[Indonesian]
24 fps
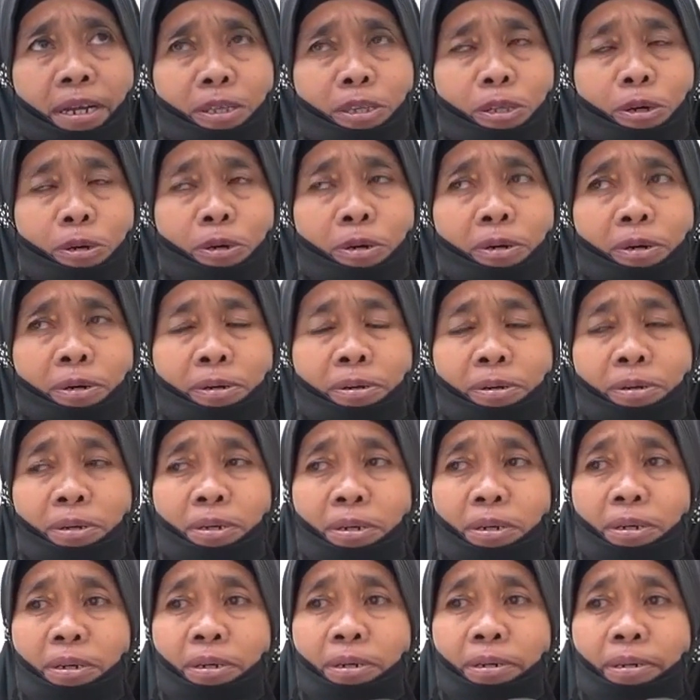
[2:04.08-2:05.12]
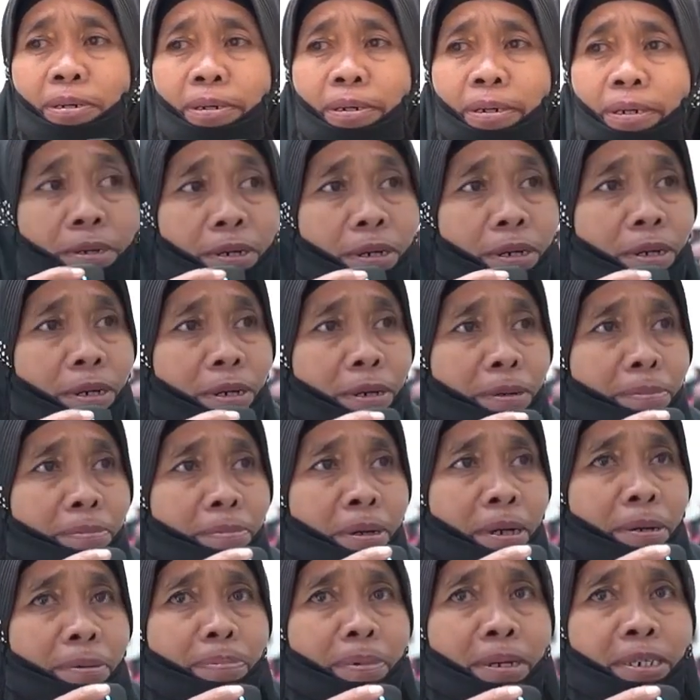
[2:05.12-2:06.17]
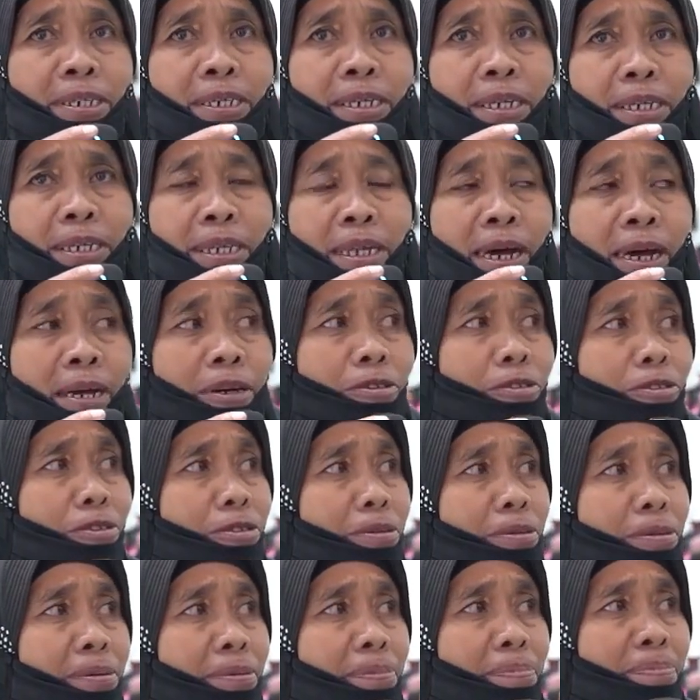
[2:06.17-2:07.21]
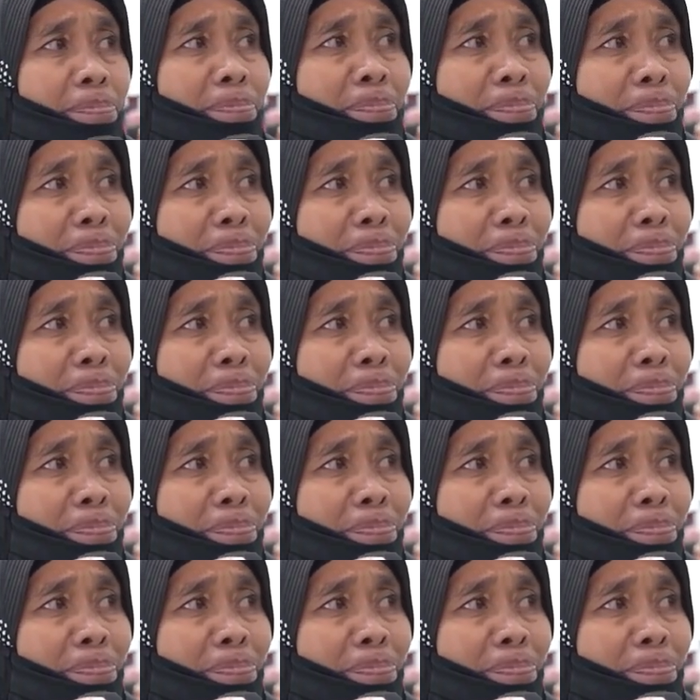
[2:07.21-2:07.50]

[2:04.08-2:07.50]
kantor di, di masjid aku